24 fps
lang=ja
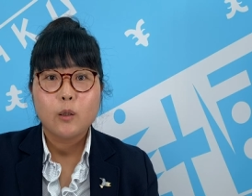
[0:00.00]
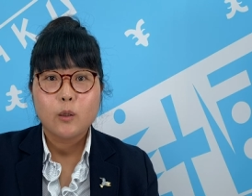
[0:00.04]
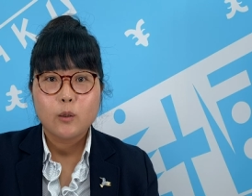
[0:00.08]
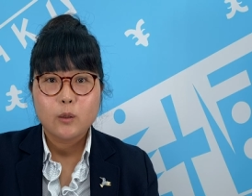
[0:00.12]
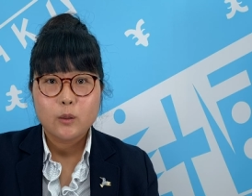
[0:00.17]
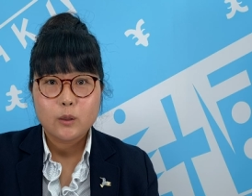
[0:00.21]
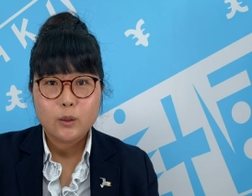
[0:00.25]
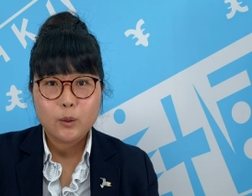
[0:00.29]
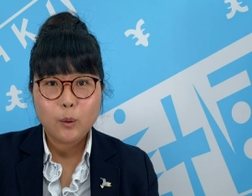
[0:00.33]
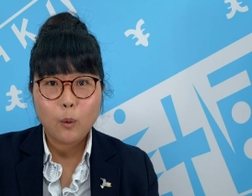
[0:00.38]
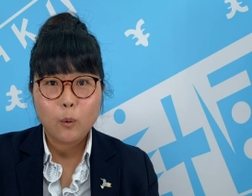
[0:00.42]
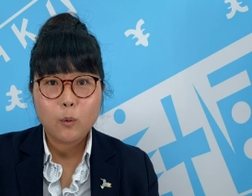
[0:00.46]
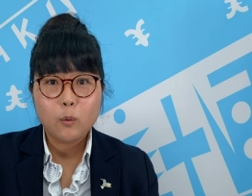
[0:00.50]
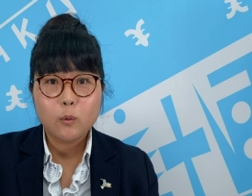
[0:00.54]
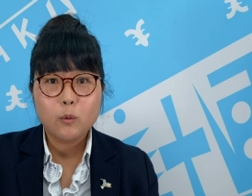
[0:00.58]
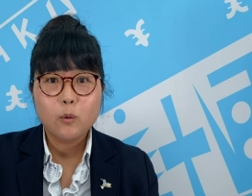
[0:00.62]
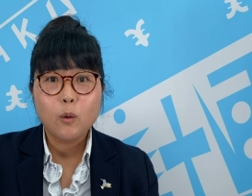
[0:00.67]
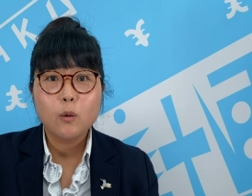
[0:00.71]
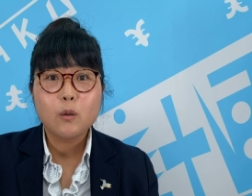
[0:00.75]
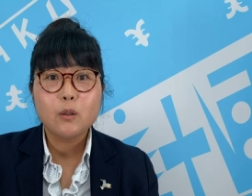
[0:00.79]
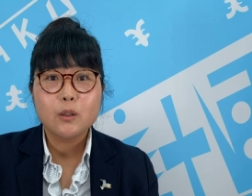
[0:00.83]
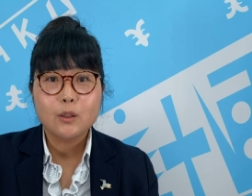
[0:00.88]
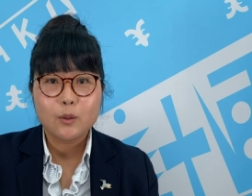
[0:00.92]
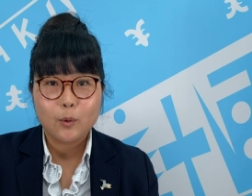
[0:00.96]
即
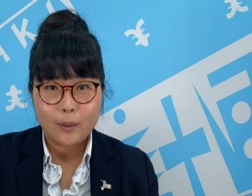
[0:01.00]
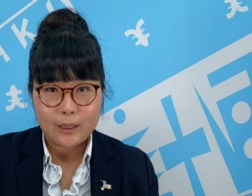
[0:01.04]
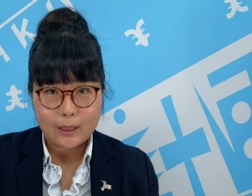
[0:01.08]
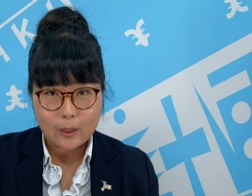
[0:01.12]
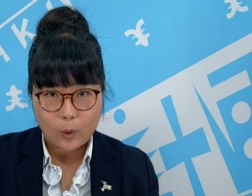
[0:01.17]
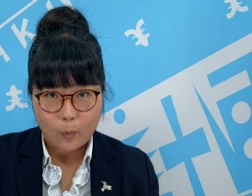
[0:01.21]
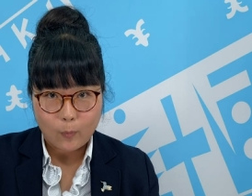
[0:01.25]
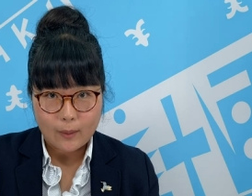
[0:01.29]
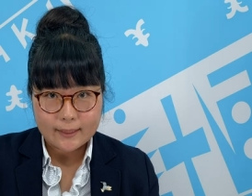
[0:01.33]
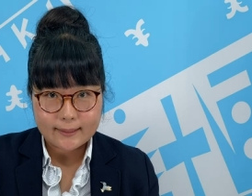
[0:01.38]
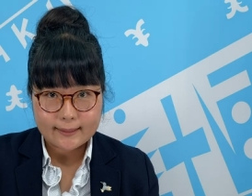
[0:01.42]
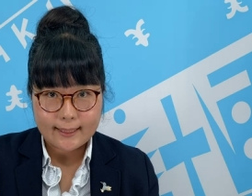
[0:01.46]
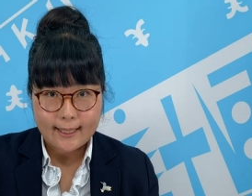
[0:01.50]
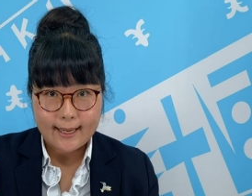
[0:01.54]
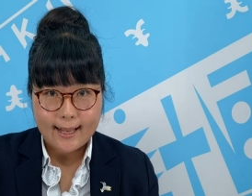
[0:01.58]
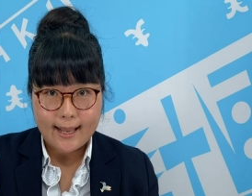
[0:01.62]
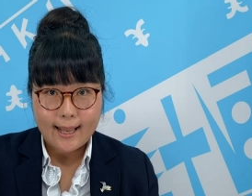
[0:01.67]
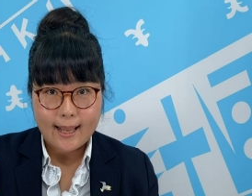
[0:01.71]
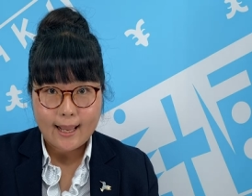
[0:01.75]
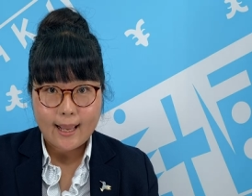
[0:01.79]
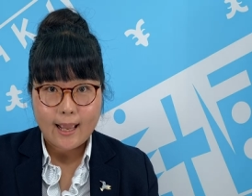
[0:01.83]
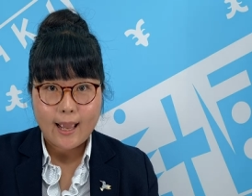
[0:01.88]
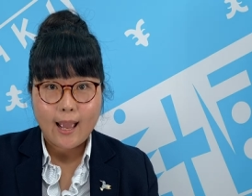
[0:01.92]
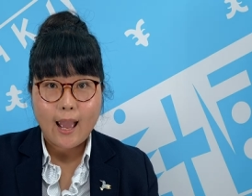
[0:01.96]
刻取り壊され
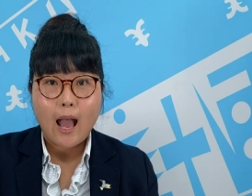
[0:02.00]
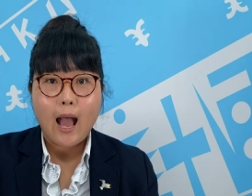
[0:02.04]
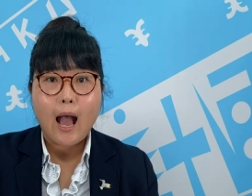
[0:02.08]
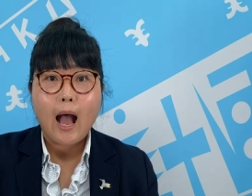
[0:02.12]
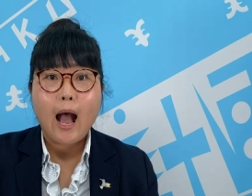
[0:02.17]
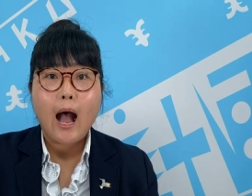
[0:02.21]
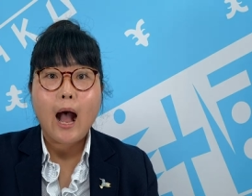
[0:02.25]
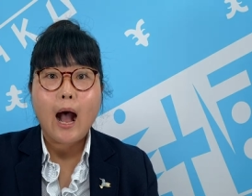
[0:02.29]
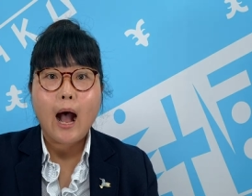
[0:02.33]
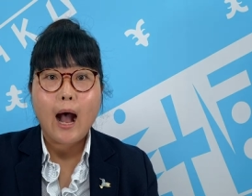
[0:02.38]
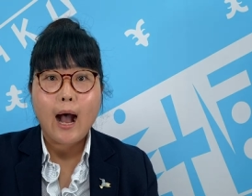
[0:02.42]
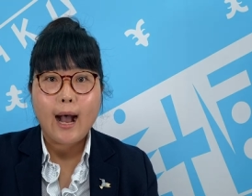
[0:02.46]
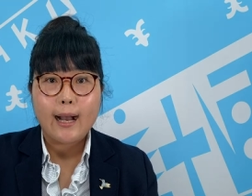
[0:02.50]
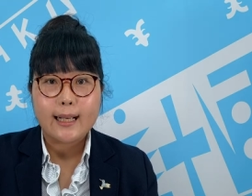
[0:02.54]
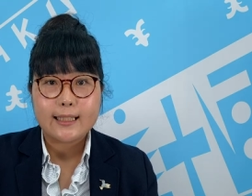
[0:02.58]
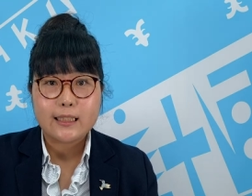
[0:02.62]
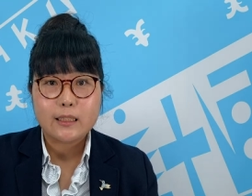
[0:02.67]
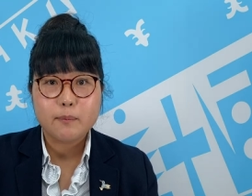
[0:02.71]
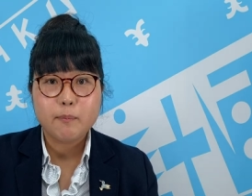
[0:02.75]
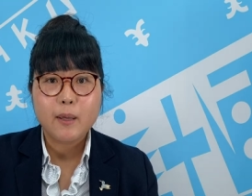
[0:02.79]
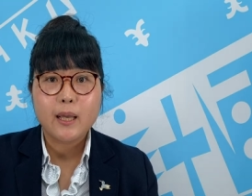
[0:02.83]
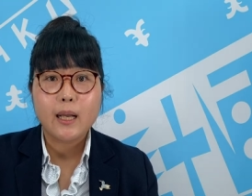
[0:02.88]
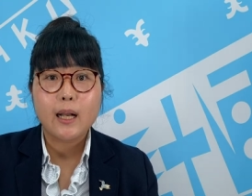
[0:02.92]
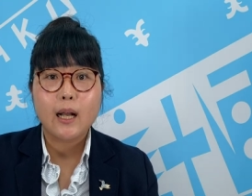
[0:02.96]
初
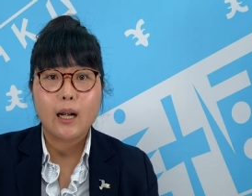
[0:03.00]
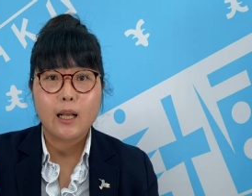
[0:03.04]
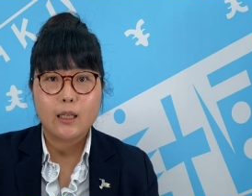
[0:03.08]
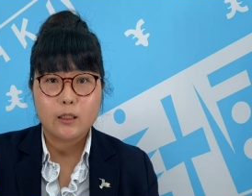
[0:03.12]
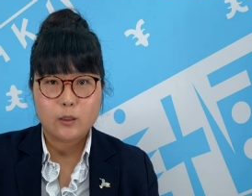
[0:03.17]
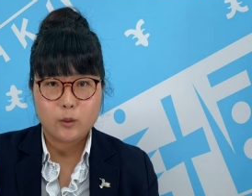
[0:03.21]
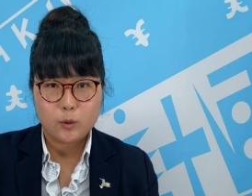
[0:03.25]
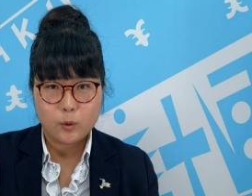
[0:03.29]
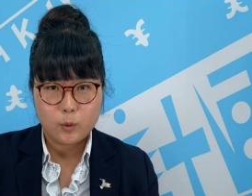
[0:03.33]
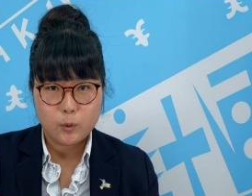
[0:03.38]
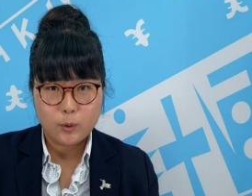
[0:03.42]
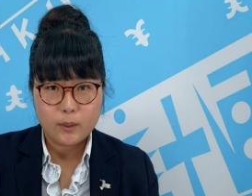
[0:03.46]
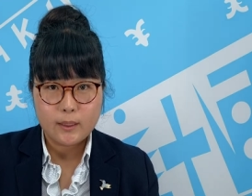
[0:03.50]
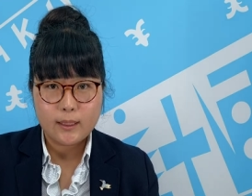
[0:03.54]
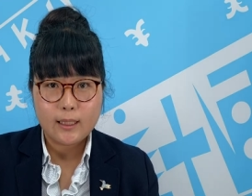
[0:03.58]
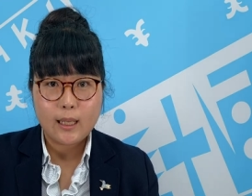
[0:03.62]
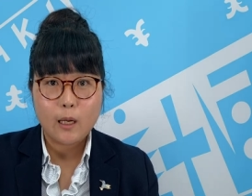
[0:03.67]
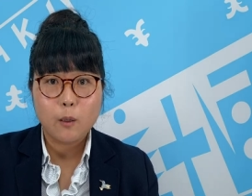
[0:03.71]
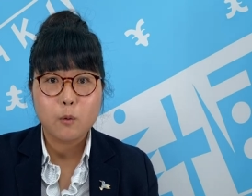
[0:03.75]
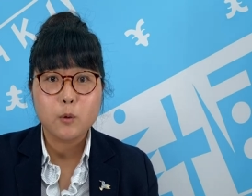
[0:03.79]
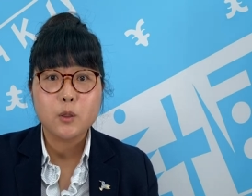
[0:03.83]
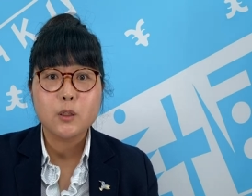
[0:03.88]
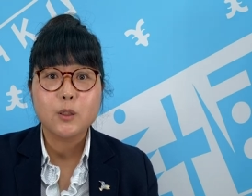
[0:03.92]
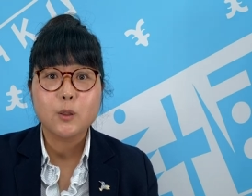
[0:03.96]
めから作り
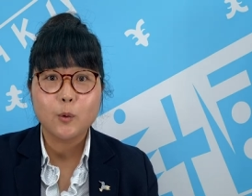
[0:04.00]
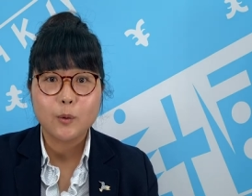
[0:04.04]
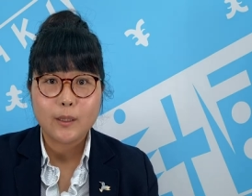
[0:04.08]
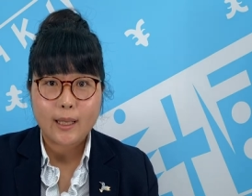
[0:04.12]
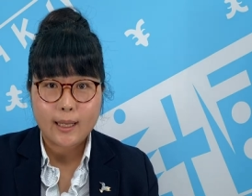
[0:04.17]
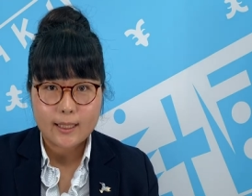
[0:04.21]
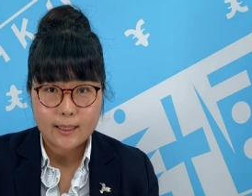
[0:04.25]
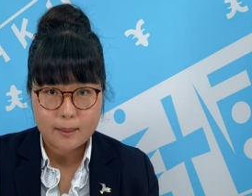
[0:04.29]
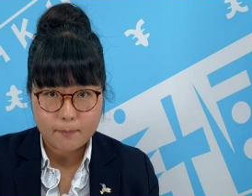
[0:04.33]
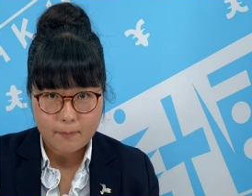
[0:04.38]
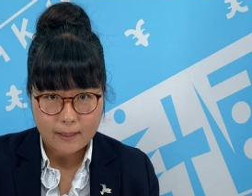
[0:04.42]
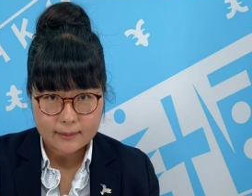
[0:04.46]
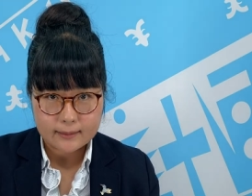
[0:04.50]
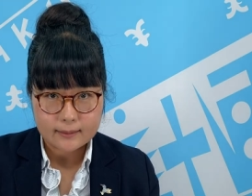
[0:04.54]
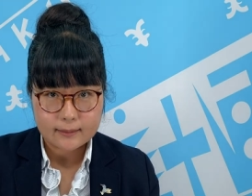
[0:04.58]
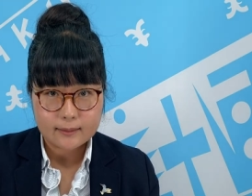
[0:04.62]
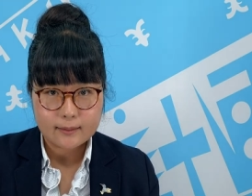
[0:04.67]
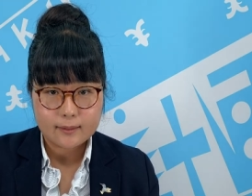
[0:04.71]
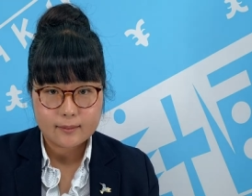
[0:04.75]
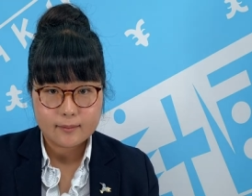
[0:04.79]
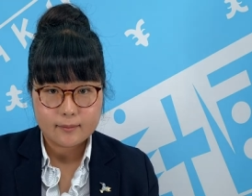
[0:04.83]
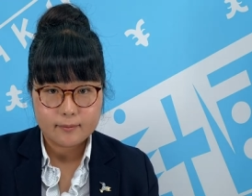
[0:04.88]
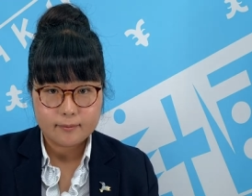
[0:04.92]
直しとなります。